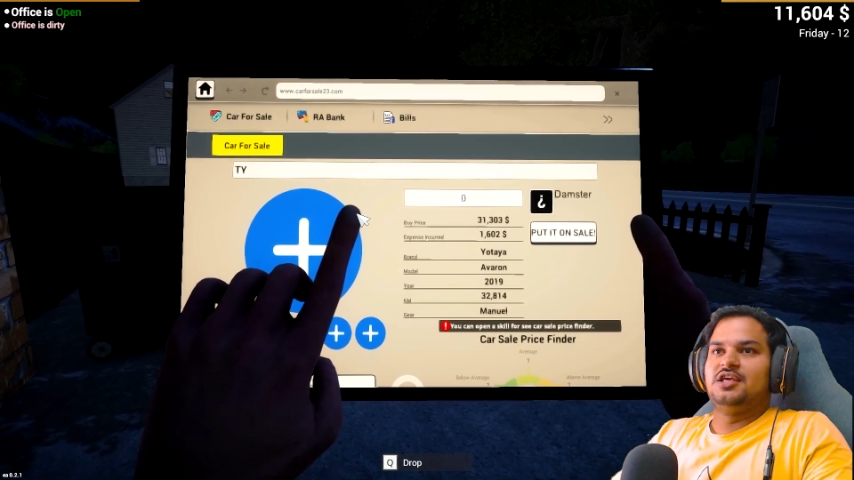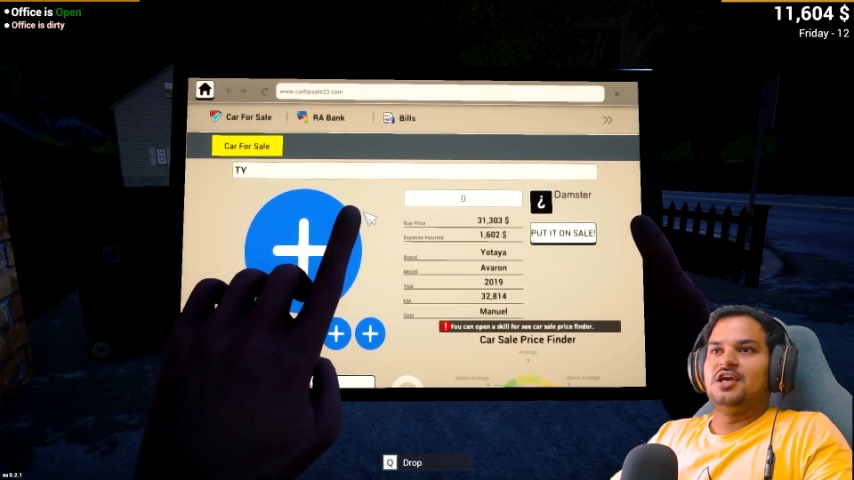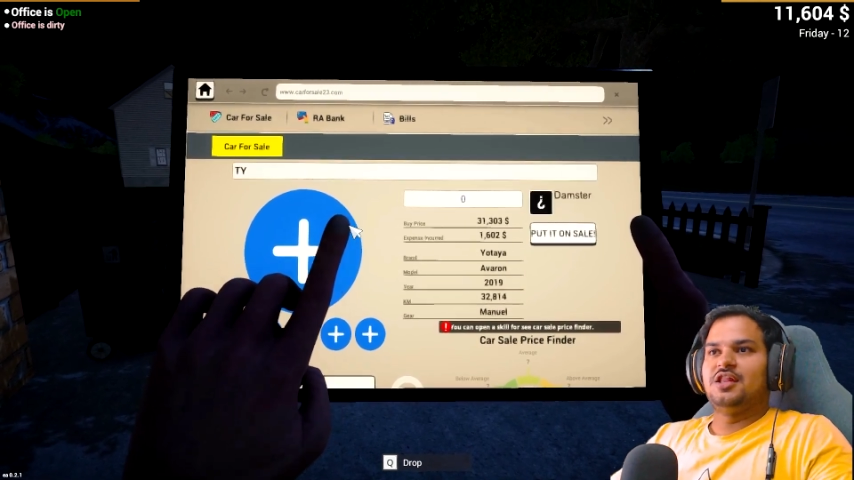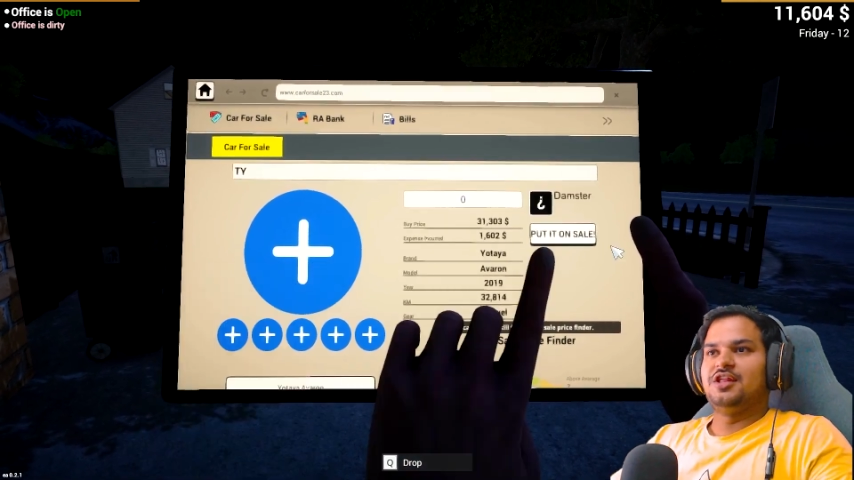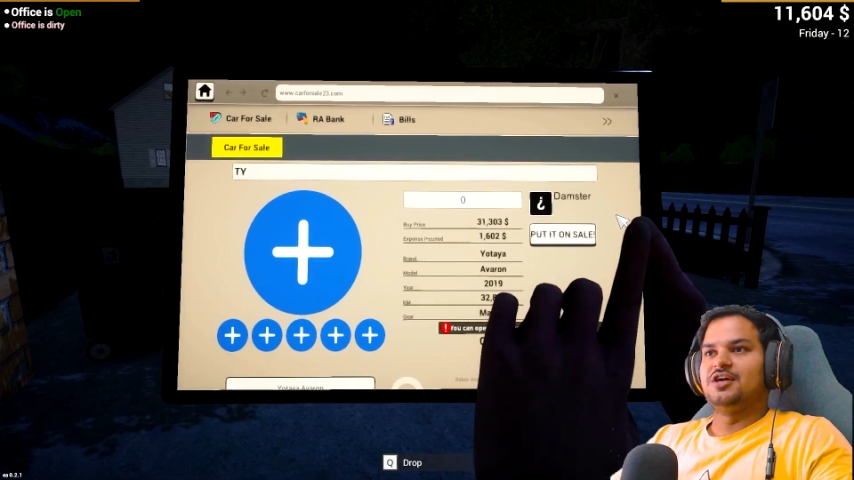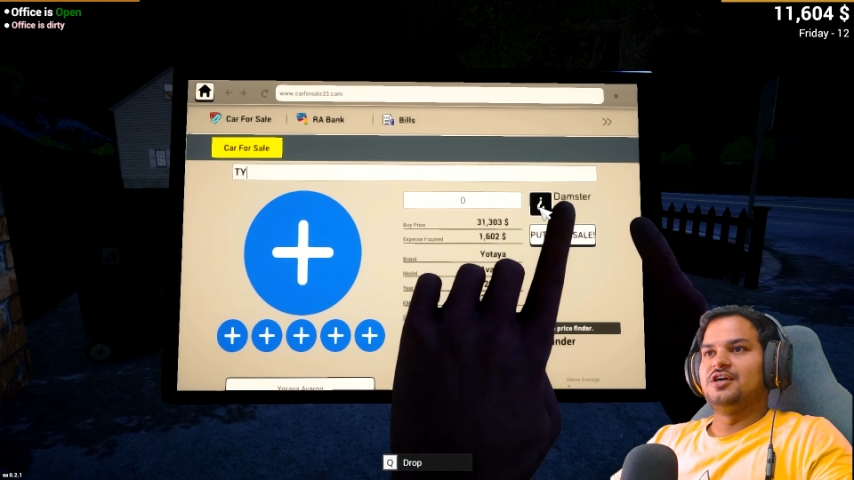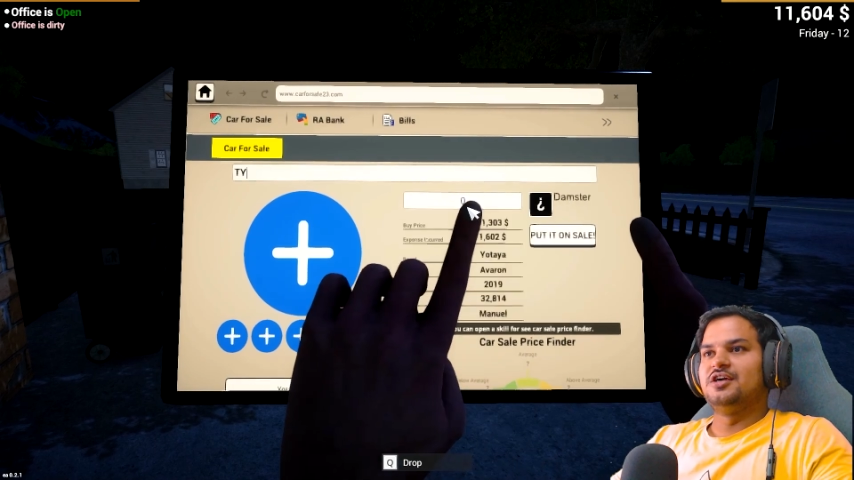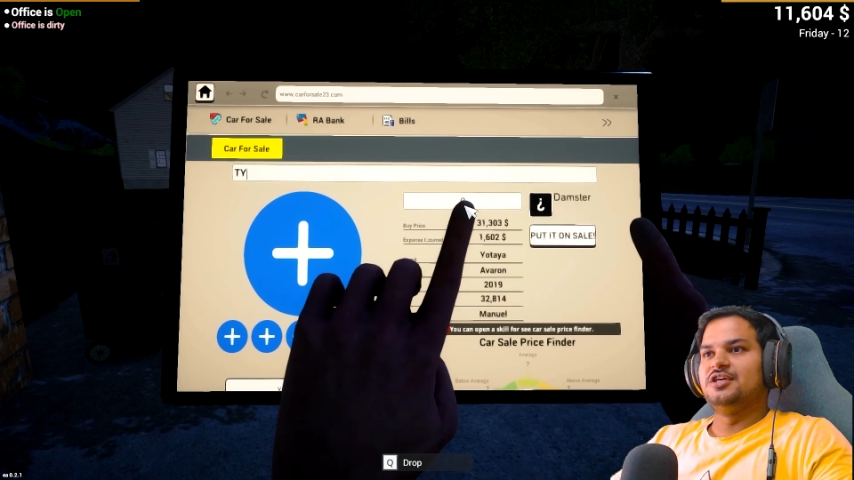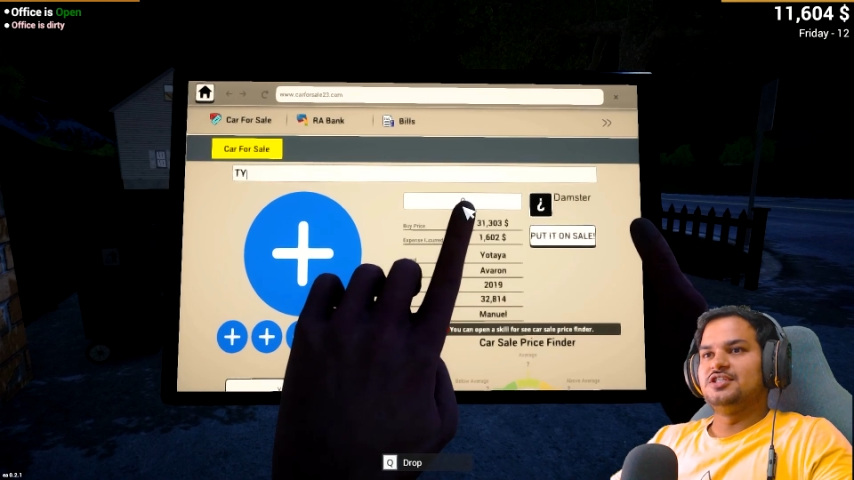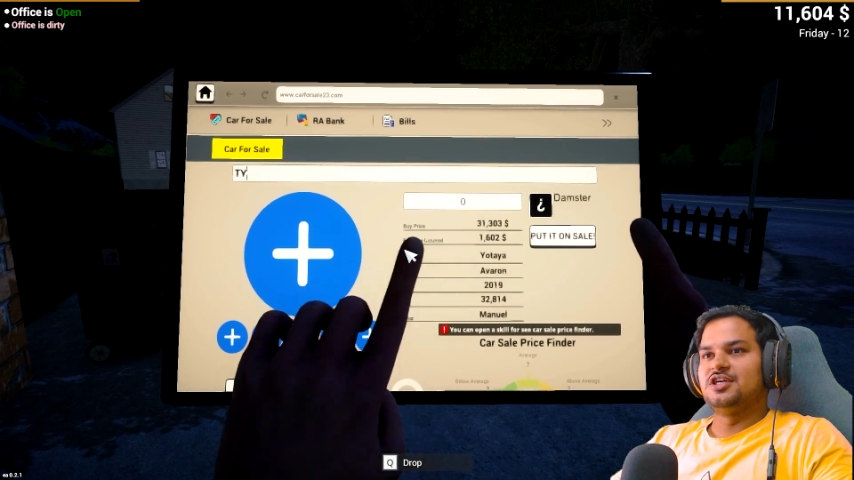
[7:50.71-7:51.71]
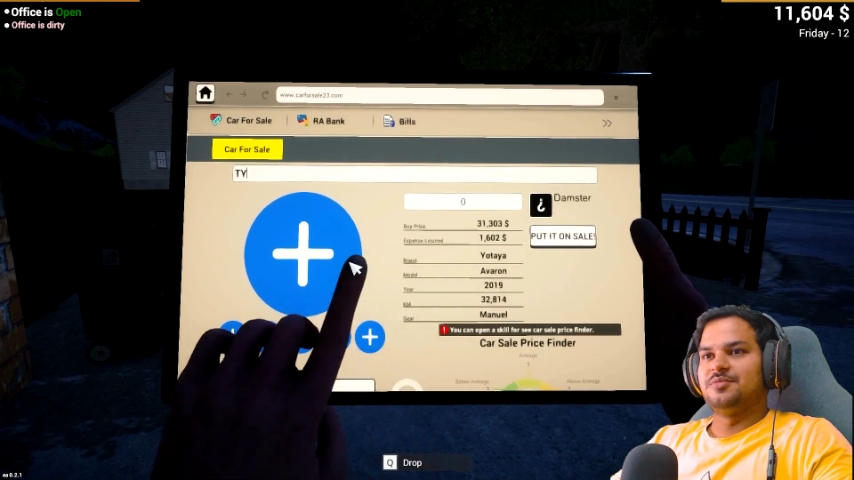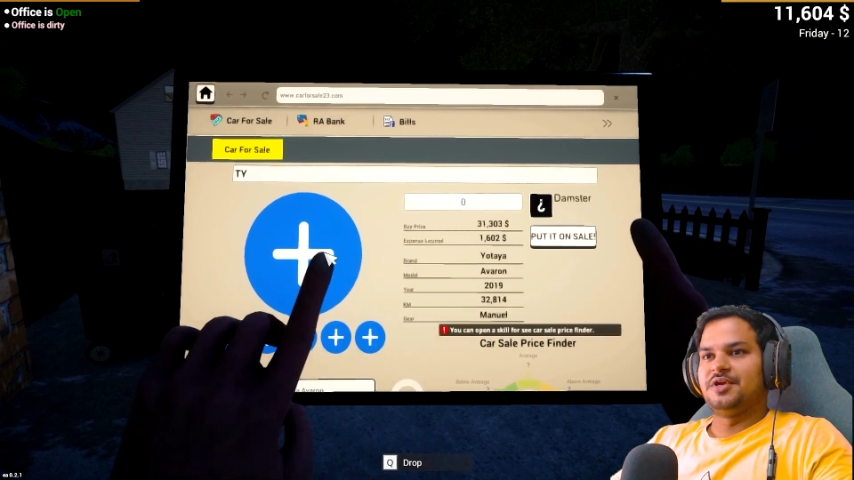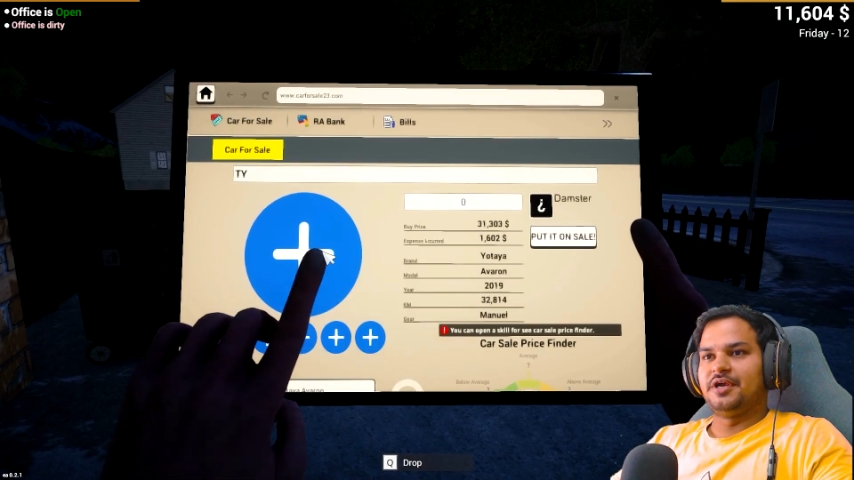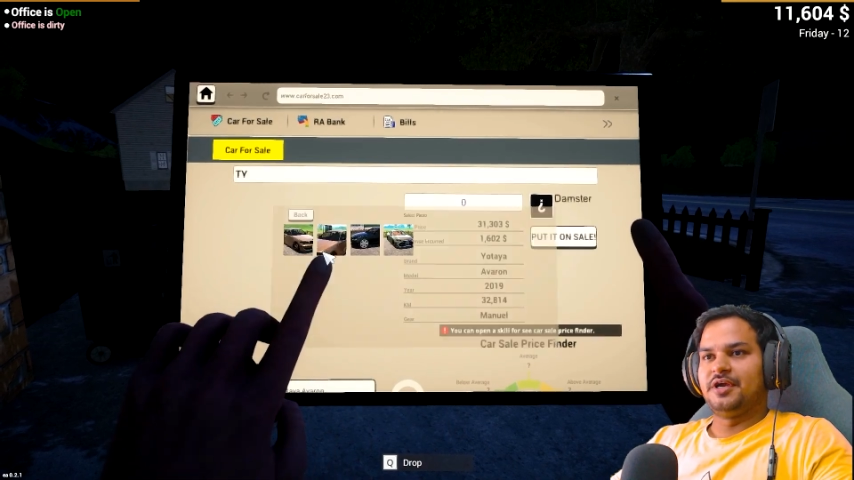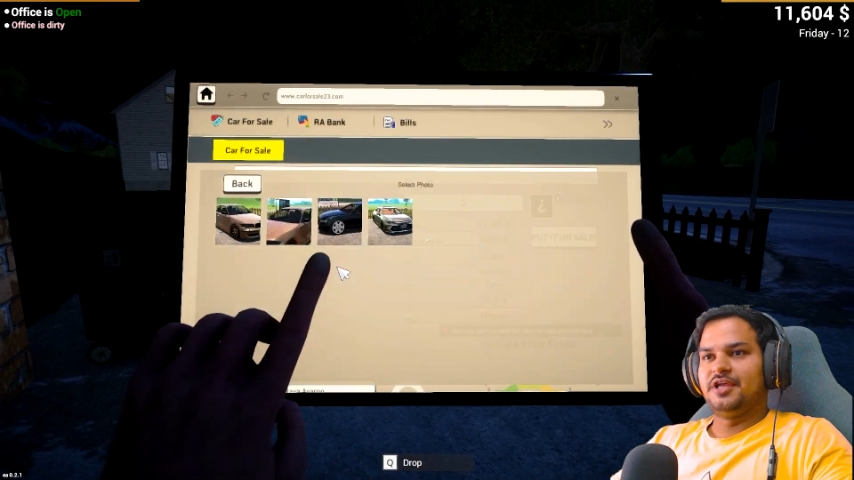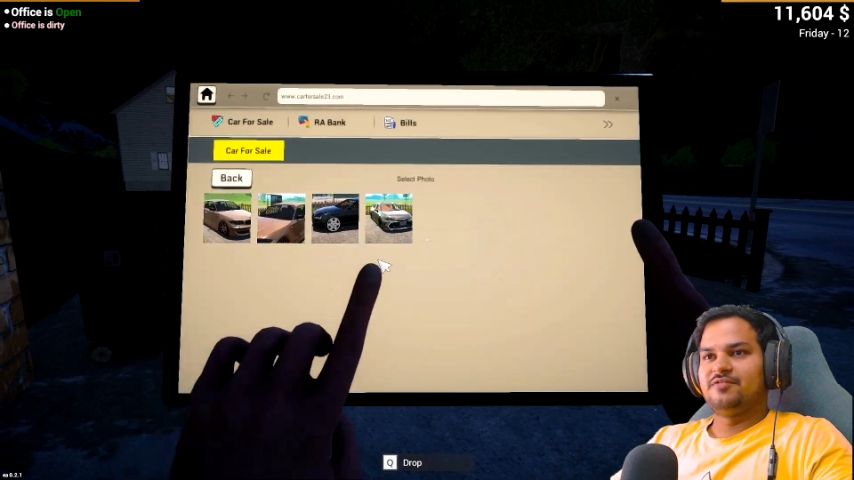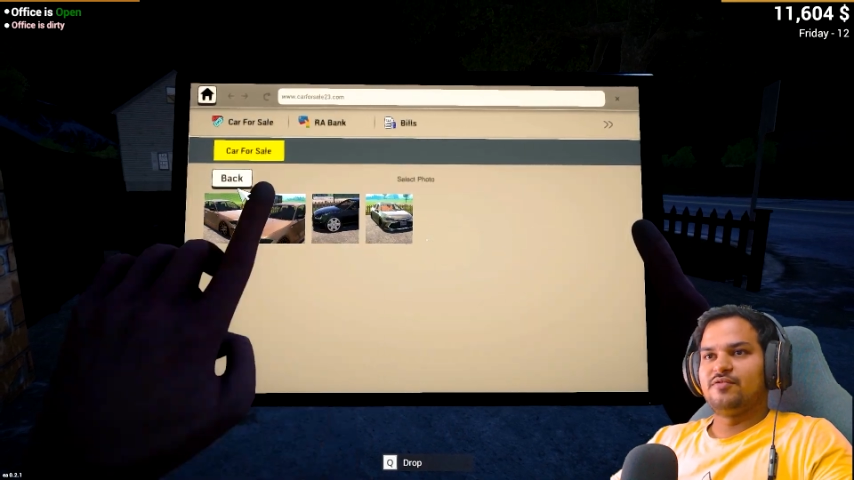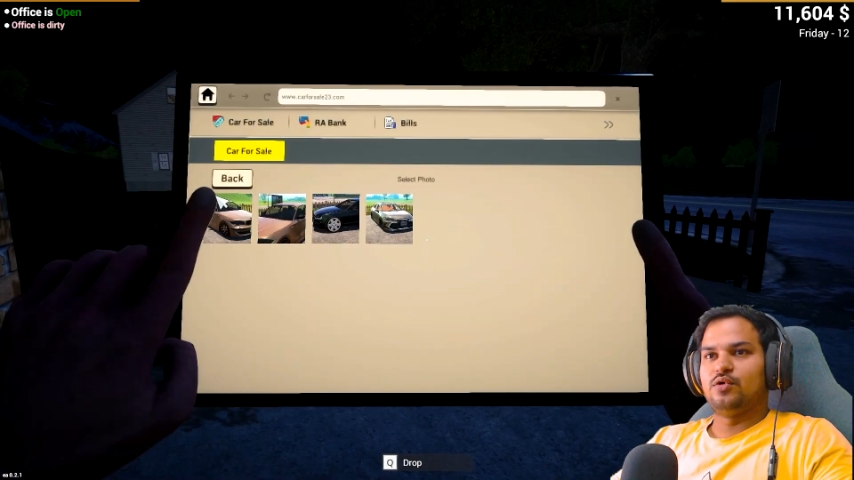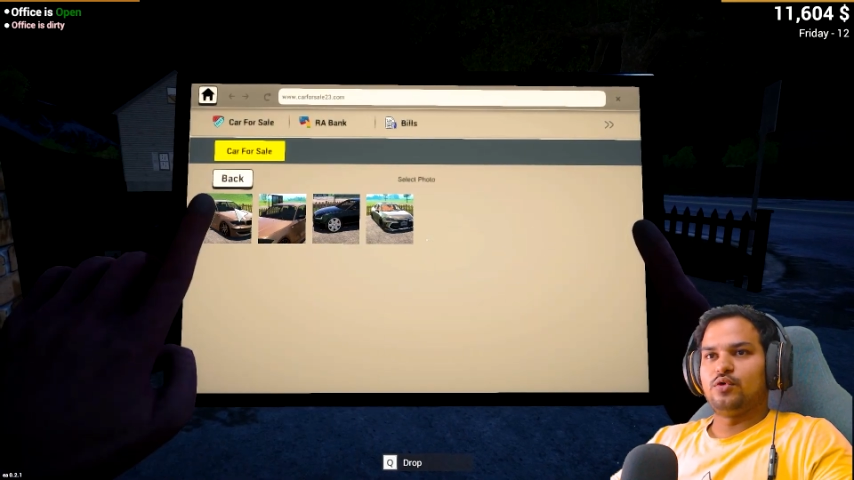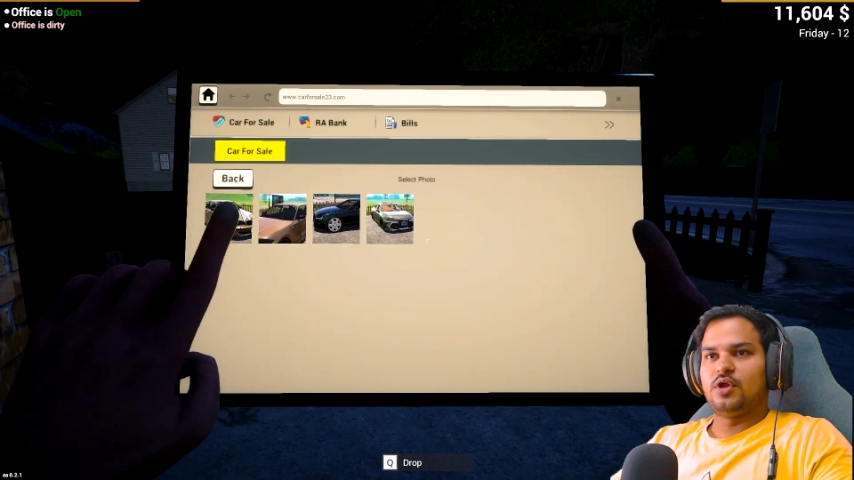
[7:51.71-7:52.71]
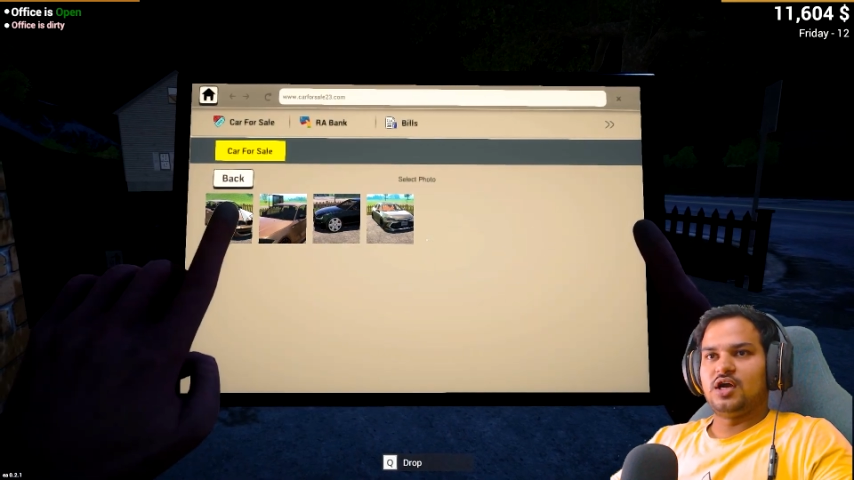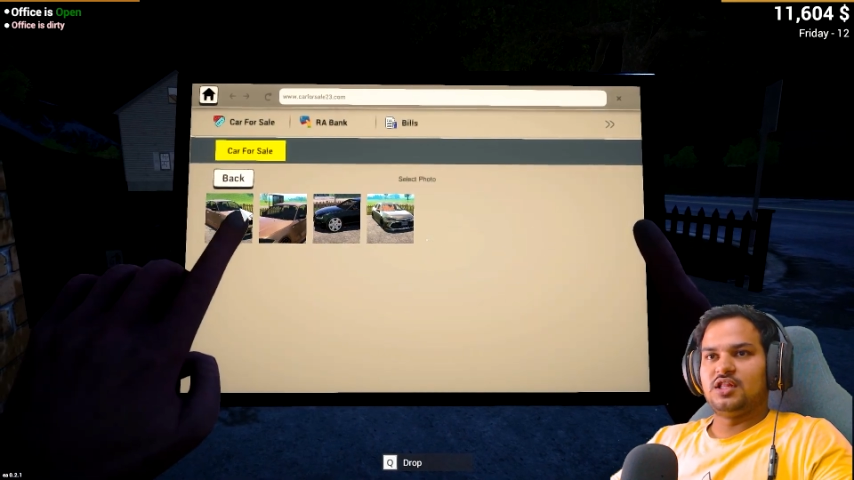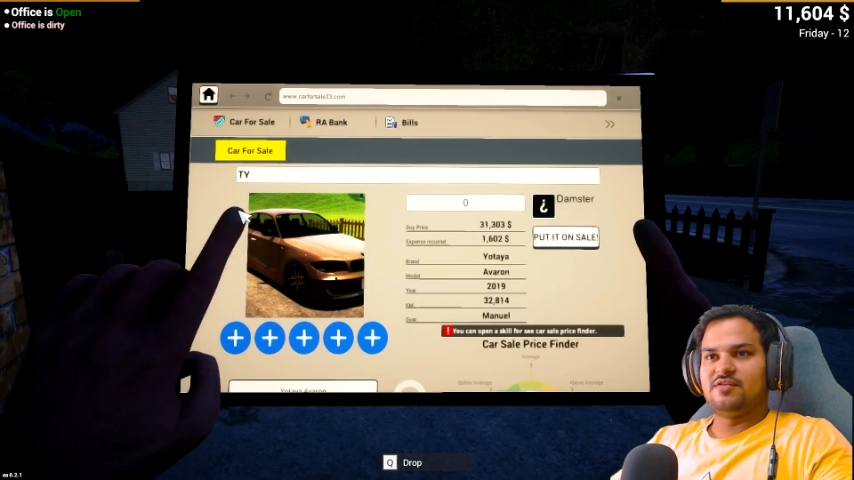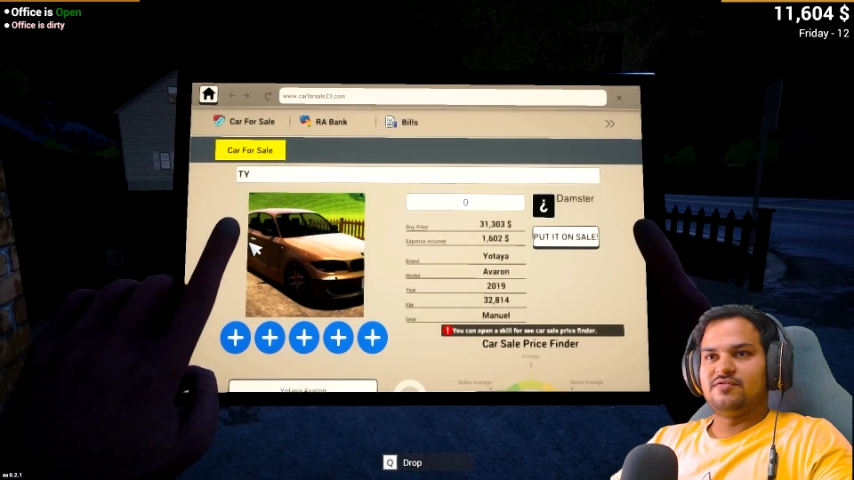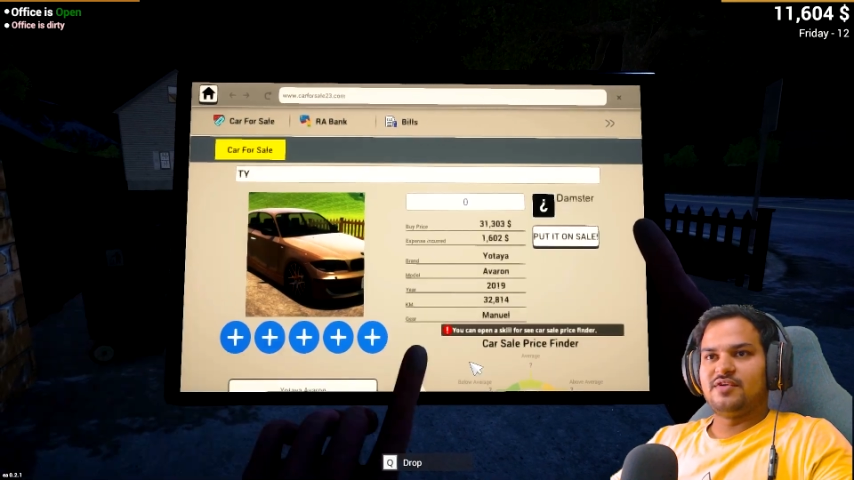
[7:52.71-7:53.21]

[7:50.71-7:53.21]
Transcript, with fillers: कैसी कंडीशन में है ठीक है फ़ोटो लगाते हैं